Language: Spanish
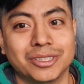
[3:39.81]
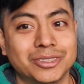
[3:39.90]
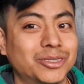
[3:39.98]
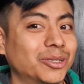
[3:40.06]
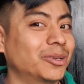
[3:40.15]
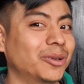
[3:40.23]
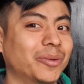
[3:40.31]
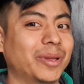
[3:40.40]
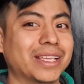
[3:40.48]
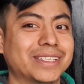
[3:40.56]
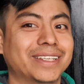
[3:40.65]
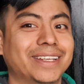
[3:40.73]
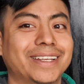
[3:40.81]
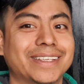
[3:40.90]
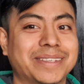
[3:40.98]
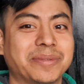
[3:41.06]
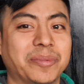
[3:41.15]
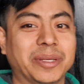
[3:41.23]
Yo no lo voy a hacer en
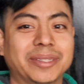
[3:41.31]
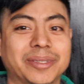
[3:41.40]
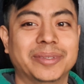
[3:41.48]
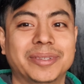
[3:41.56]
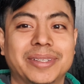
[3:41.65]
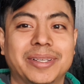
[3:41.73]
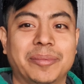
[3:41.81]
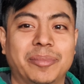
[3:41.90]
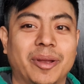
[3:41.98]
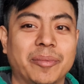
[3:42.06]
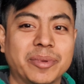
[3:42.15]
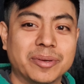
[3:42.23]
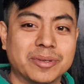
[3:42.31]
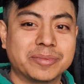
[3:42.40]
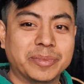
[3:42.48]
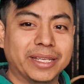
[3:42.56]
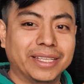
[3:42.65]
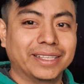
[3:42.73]
este momento, pero amigos,
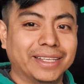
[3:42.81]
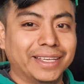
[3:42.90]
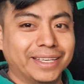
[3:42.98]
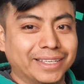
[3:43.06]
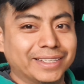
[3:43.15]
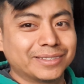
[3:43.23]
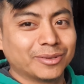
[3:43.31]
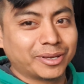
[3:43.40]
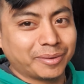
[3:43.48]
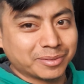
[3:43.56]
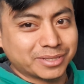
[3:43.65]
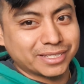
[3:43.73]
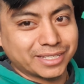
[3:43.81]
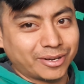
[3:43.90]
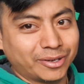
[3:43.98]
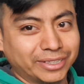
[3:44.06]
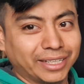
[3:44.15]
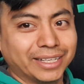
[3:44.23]
miren, es lo que vamos a hacer
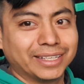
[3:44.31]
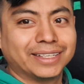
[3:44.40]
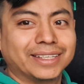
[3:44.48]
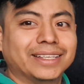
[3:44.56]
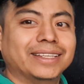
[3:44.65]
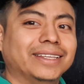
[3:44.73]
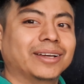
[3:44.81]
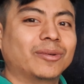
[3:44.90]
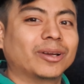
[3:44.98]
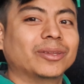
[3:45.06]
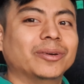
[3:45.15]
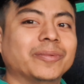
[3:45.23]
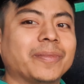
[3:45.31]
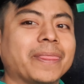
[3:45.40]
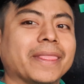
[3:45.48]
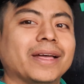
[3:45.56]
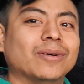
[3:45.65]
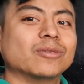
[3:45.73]
ahorita. ¿De acuerdo?
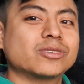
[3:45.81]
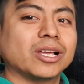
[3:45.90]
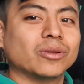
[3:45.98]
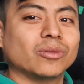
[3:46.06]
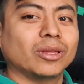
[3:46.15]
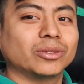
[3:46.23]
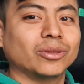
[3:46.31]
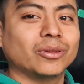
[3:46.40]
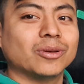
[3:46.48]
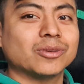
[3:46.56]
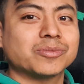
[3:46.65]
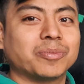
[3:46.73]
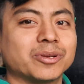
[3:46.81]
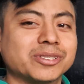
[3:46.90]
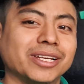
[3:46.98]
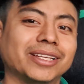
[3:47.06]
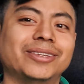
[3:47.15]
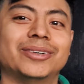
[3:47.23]
Un saludo a todos, por
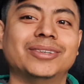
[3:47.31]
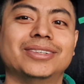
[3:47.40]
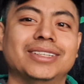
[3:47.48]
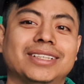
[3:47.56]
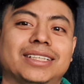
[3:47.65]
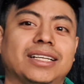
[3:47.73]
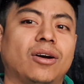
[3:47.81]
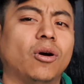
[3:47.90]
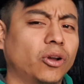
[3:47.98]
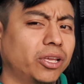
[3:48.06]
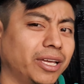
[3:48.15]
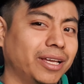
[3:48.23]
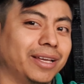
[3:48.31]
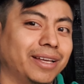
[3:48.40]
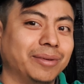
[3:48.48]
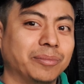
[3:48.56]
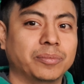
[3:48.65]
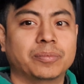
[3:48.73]
cierto. Jorge,
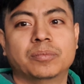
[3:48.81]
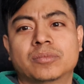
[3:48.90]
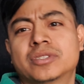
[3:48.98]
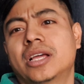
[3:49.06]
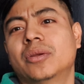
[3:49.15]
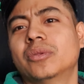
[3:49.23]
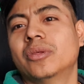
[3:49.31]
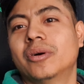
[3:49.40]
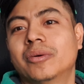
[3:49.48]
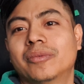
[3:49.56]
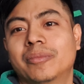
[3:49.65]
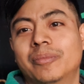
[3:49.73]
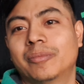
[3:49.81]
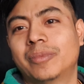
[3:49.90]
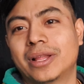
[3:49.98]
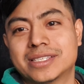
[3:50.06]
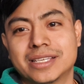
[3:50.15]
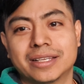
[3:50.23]
un saludo, un
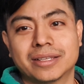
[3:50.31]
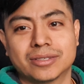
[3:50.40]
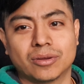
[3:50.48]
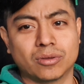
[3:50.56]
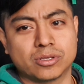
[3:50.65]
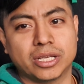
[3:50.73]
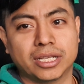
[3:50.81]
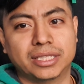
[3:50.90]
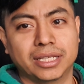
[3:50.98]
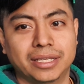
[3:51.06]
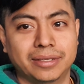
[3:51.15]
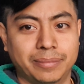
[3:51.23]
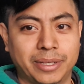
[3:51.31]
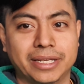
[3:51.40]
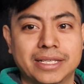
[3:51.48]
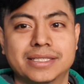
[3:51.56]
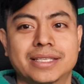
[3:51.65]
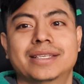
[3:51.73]
placer conocerte,
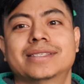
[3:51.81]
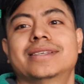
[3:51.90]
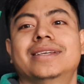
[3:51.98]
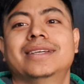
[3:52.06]
veniste.